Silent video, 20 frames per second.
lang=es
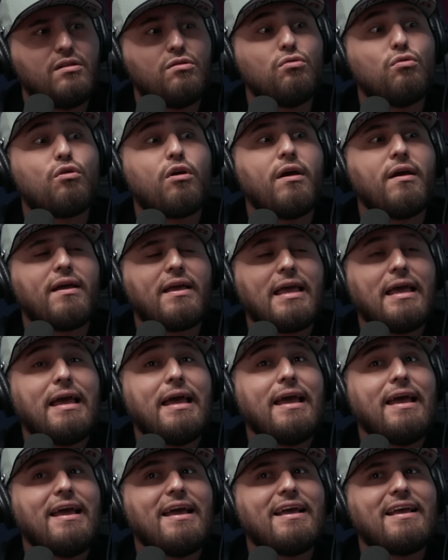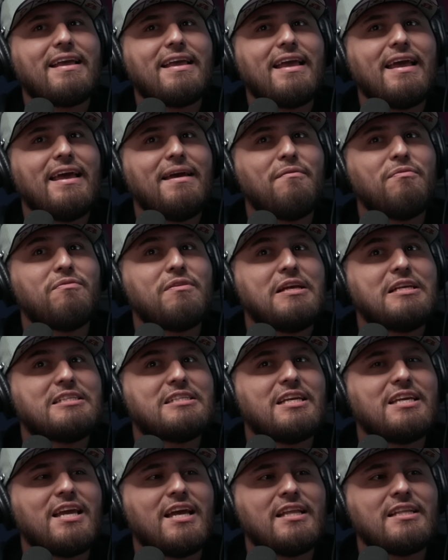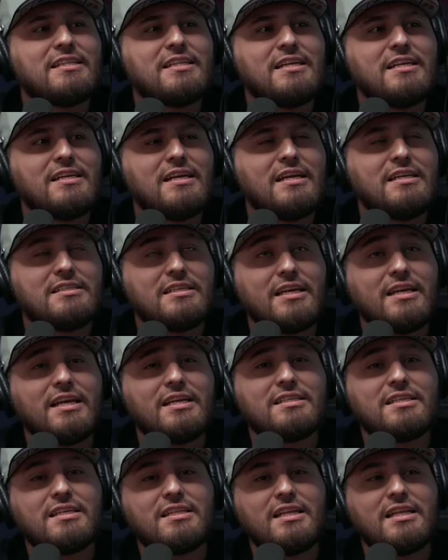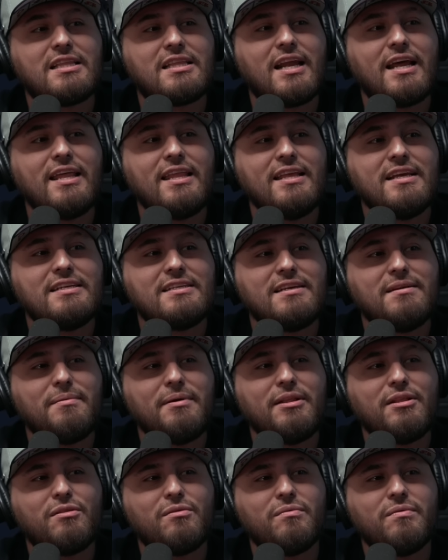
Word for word: tú qué, qué, qué enseñanza, enseñanza te trae de ese evento,